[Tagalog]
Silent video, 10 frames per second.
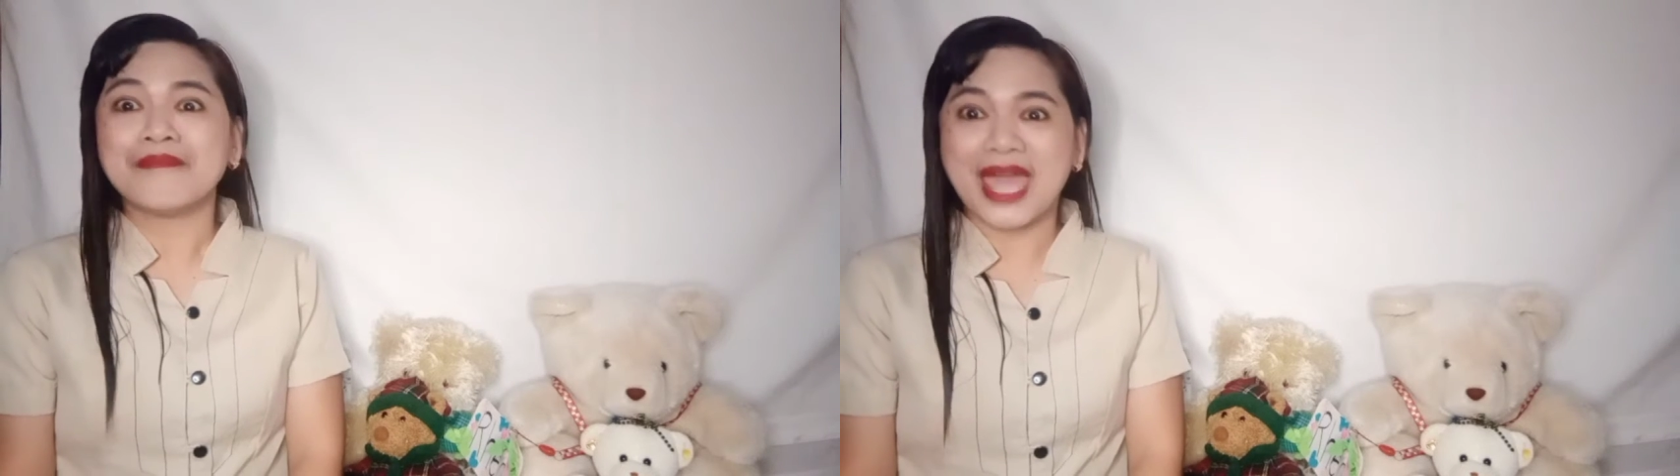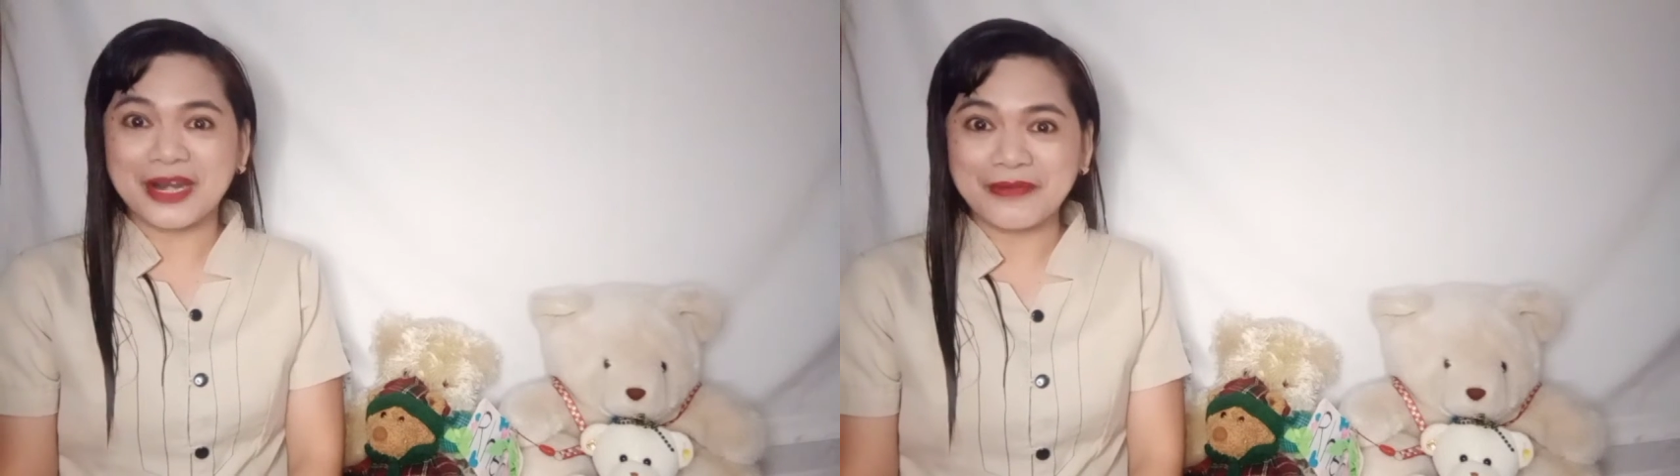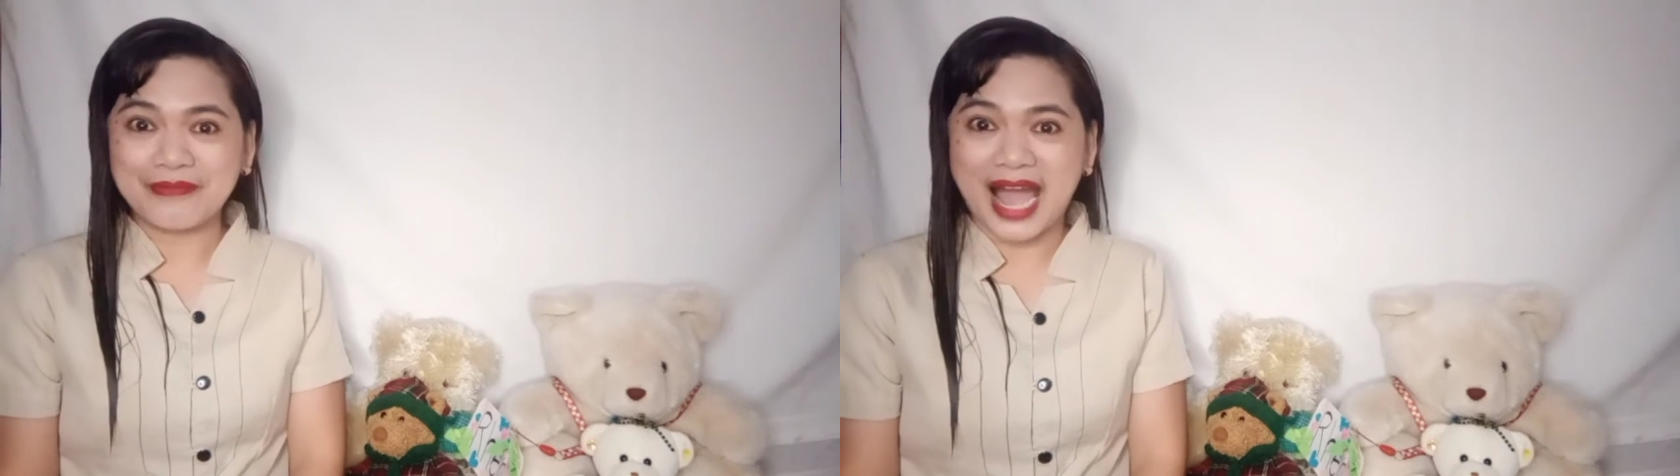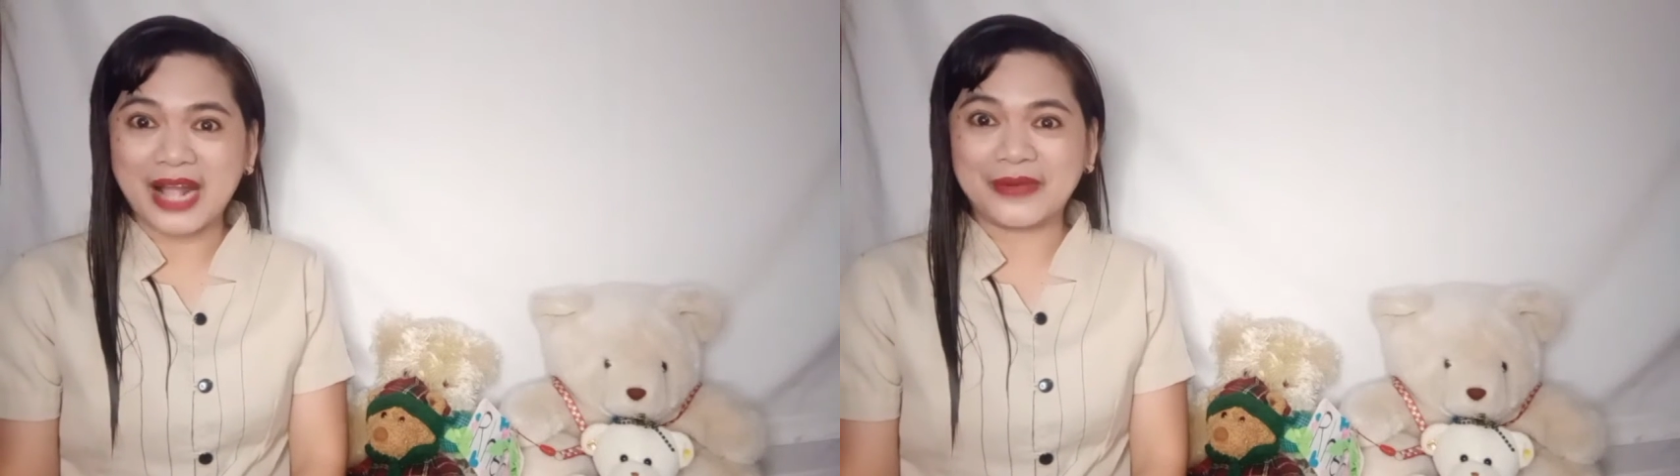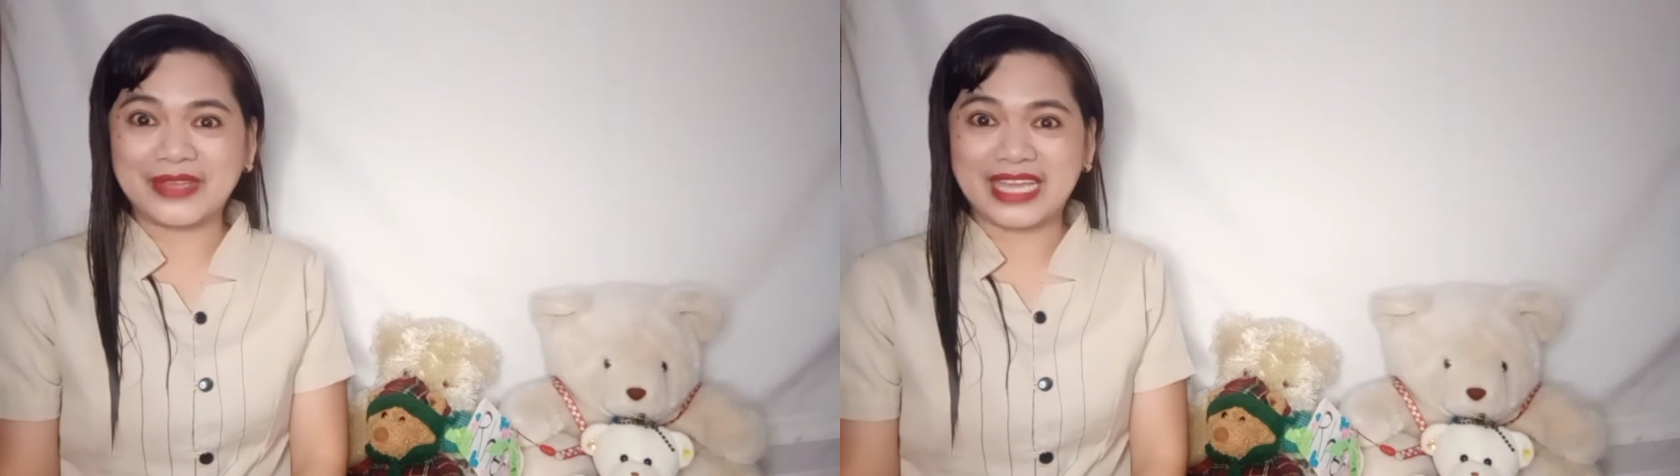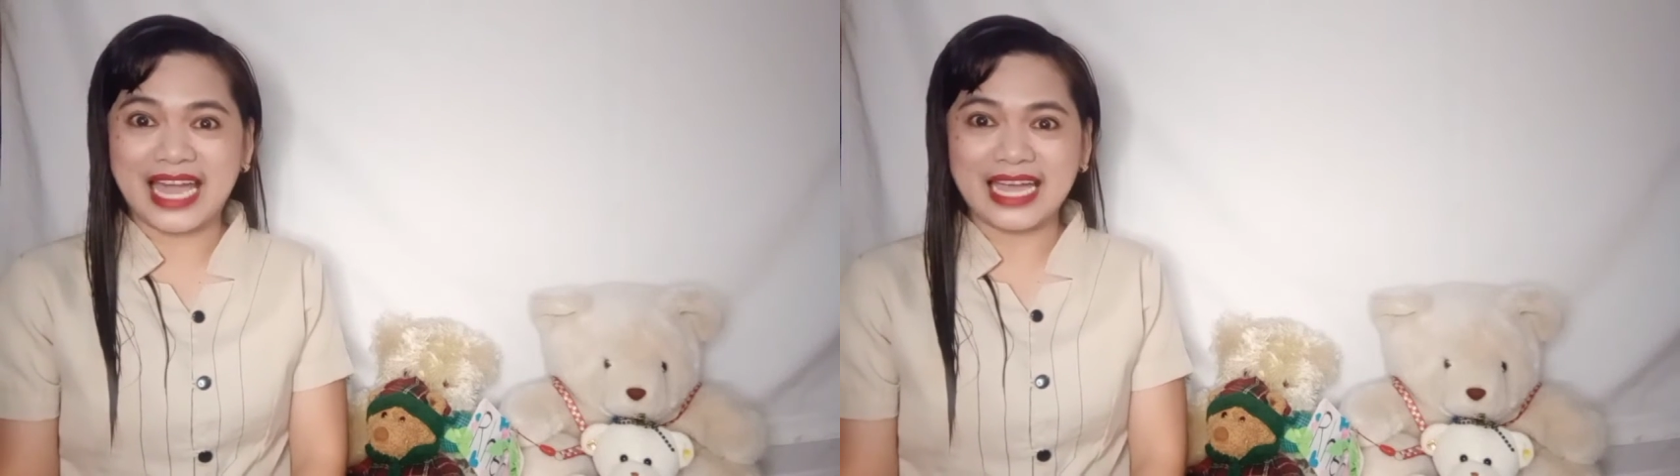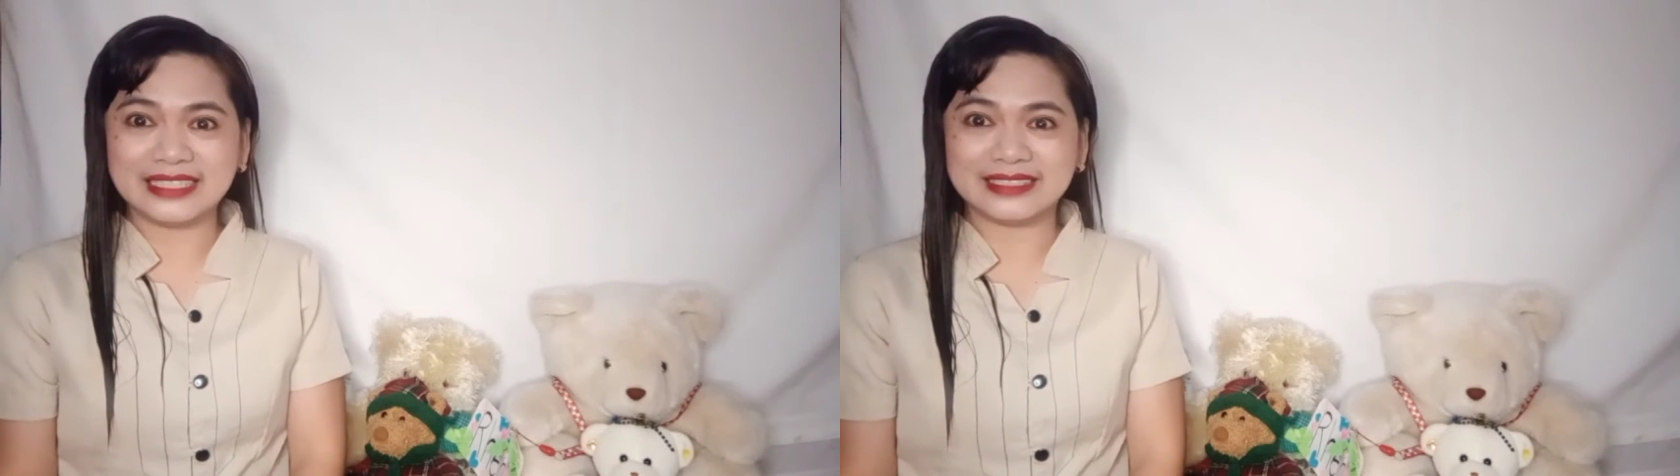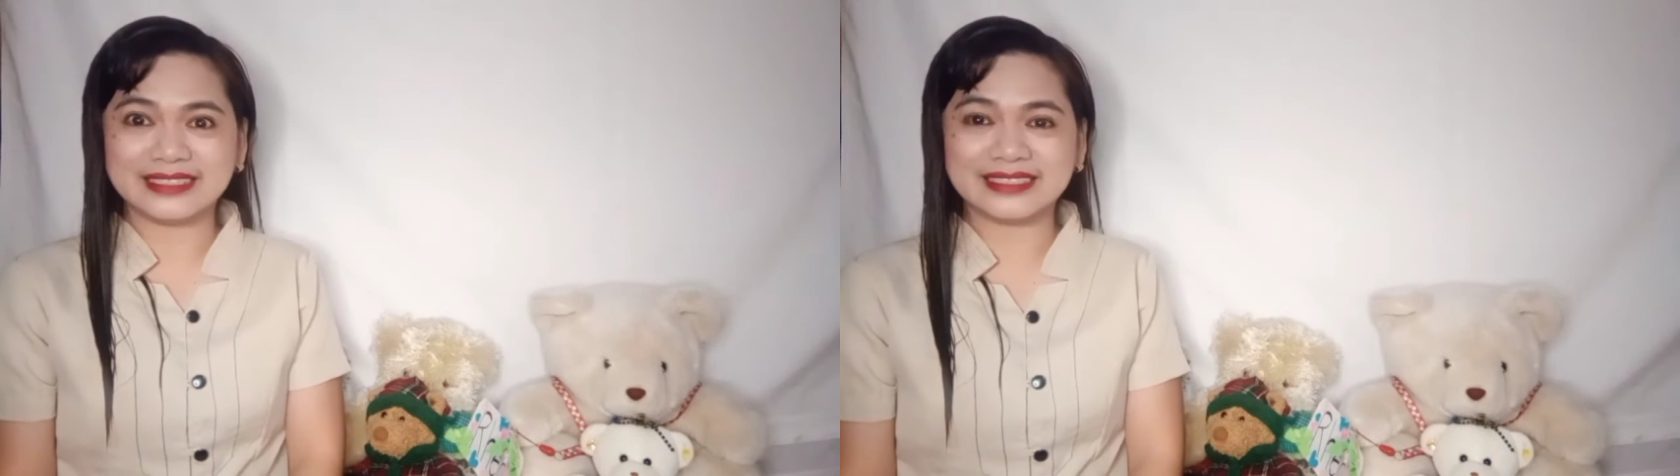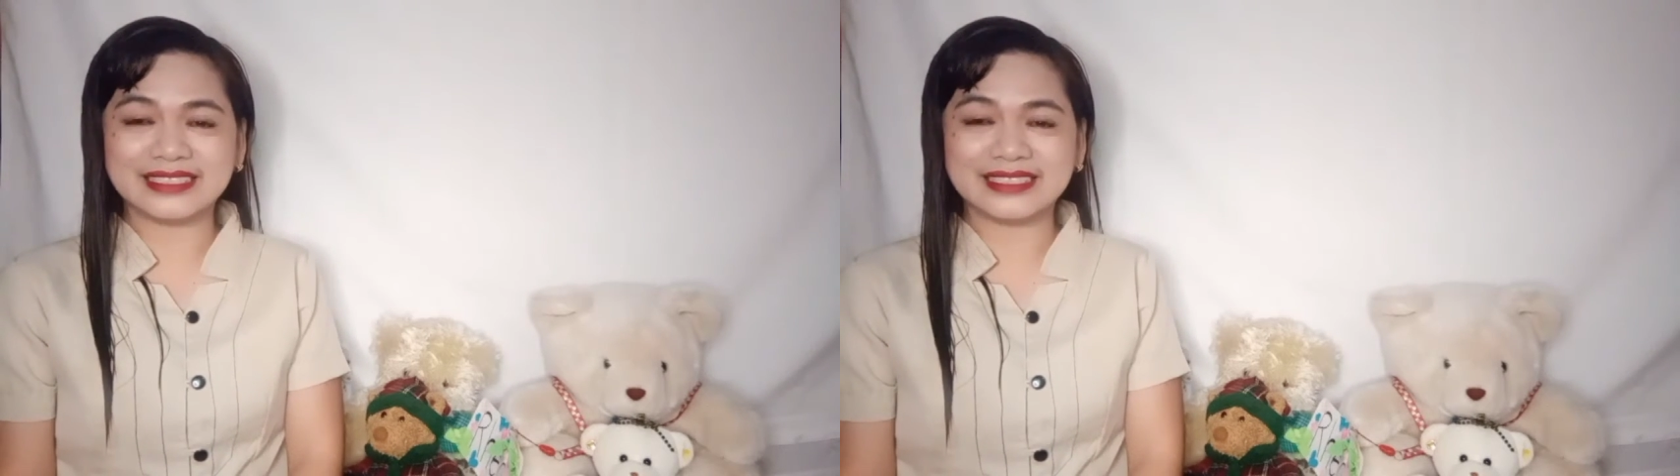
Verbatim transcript: Pero bago yan,